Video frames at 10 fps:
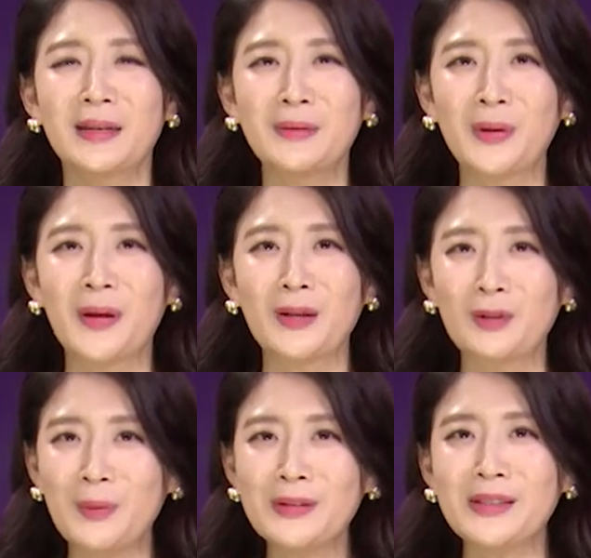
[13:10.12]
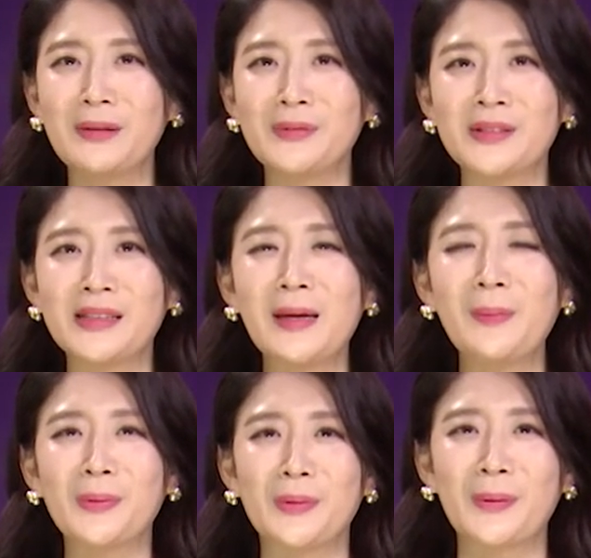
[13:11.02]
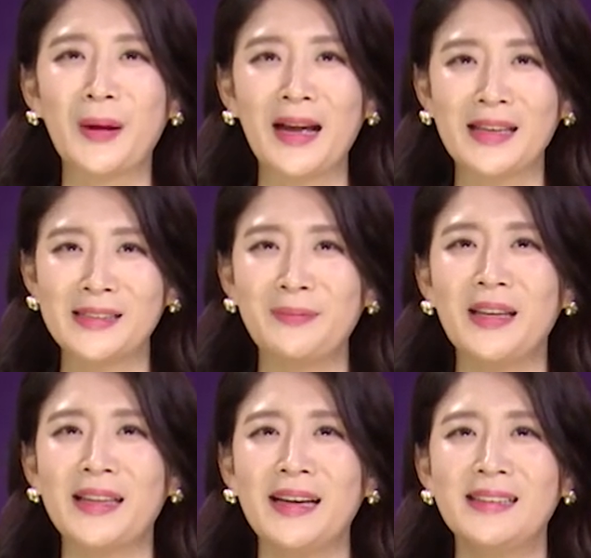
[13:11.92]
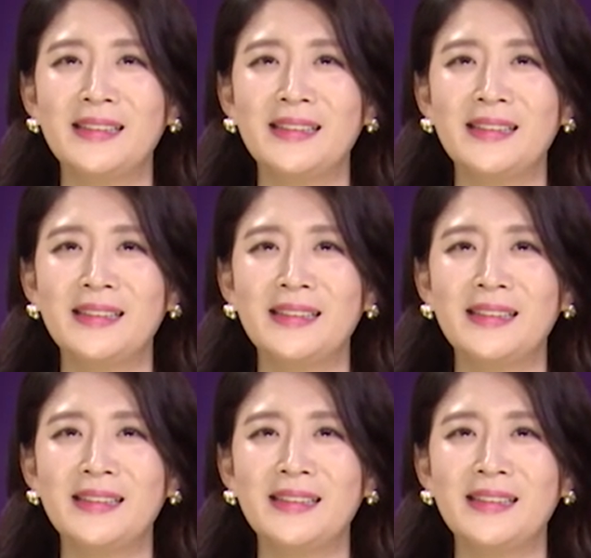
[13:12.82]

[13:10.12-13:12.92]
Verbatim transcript: 그럼 저희가 두 번째 문제 보도록 하겠습니다.